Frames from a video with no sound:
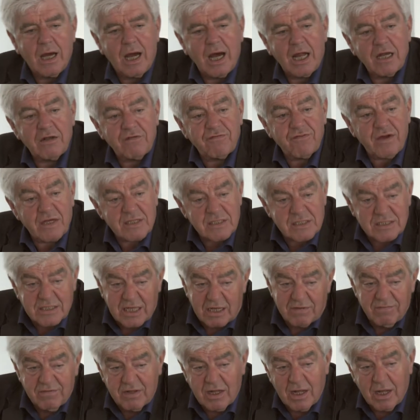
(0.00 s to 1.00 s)
anfasst,
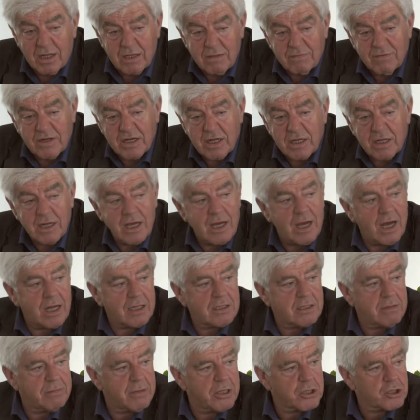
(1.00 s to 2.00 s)
dann, werden, wenn er näher
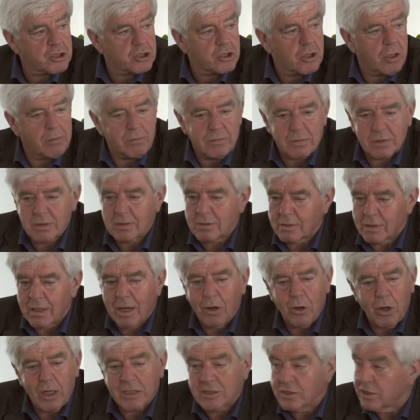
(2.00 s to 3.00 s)
an die Menschen kommt,
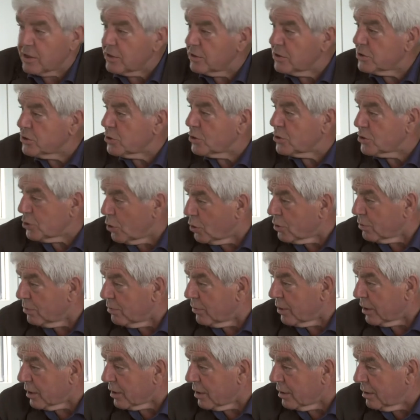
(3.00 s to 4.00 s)
auch andere
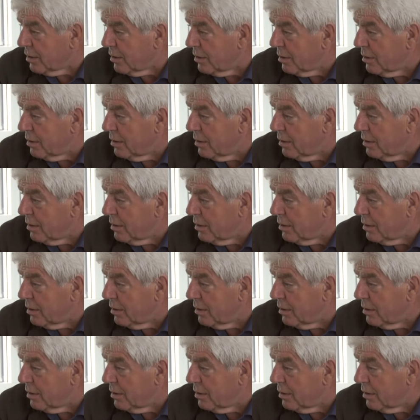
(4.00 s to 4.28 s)
Diskussionen bringen.